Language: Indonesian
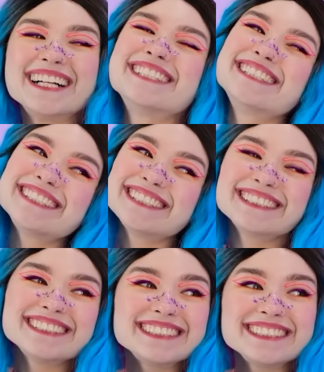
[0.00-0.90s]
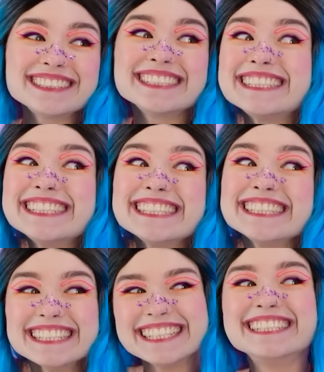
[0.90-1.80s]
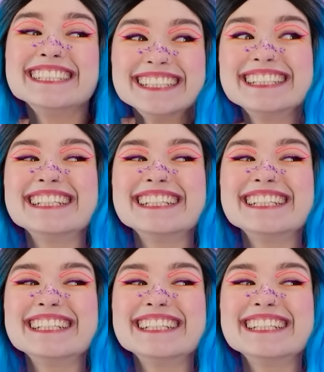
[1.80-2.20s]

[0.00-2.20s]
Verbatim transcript: kamu bisa hamil? Ih,